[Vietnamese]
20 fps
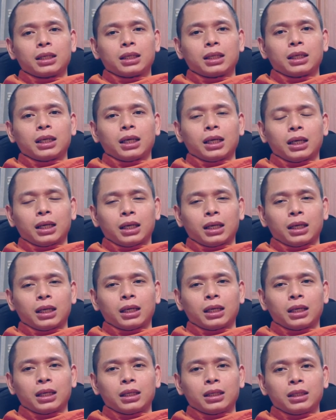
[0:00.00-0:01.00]

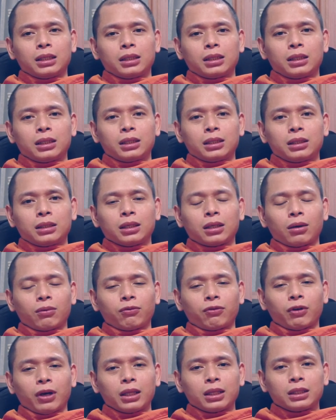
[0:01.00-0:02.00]
à chứ không
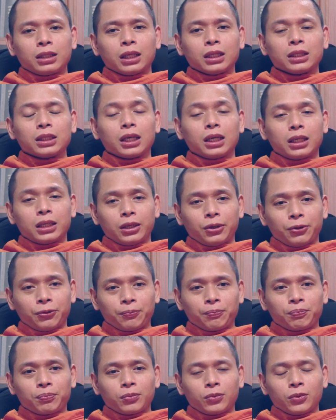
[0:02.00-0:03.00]
phải là dẫn chơi đâu
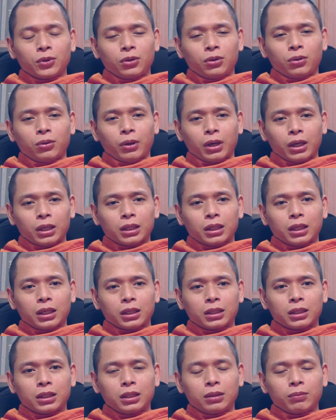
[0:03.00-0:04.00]
hoặc
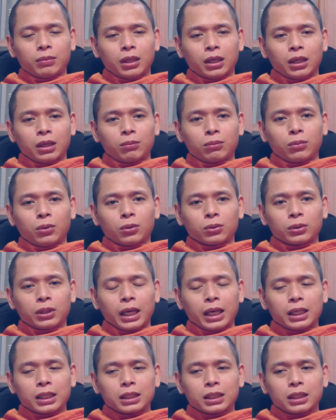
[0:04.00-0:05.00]
là khi mà bồ
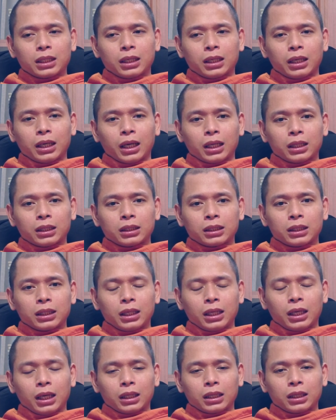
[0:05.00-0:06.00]
tát à, hành cái
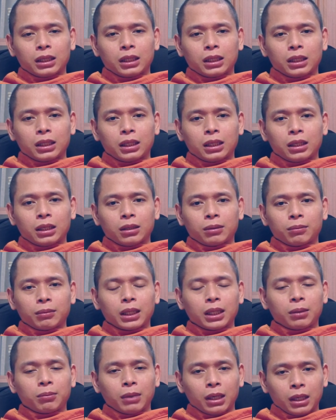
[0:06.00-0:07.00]
hạnh à, ba
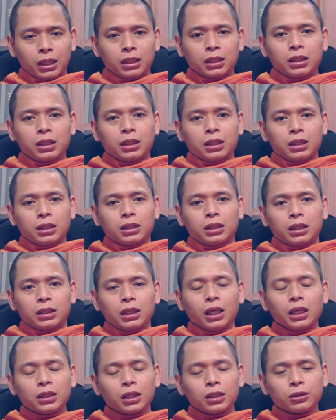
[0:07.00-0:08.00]
la mật thì
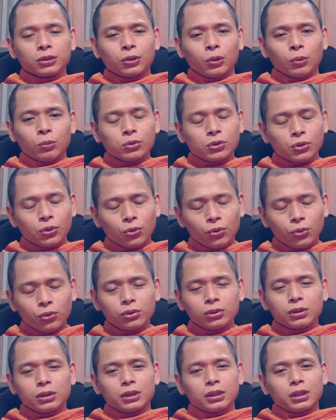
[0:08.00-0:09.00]
đế thích cũng
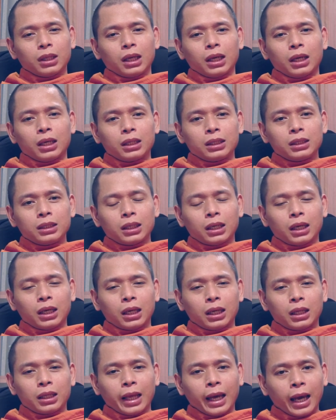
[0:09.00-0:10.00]
xuống để
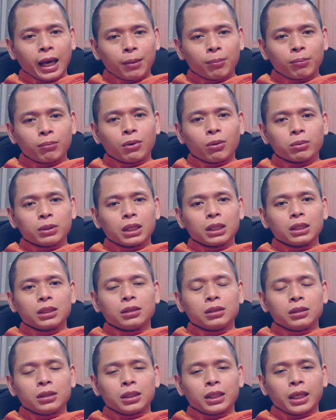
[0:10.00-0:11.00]
à, làm một cái
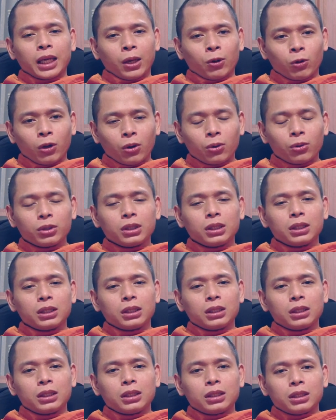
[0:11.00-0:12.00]
người nghèo đói
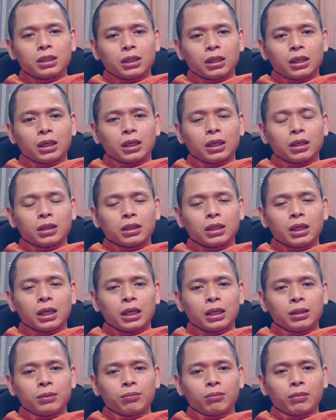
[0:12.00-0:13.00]

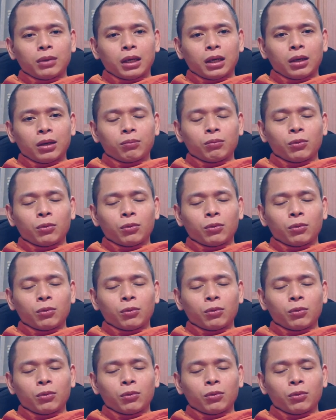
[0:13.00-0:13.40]
để mà bồ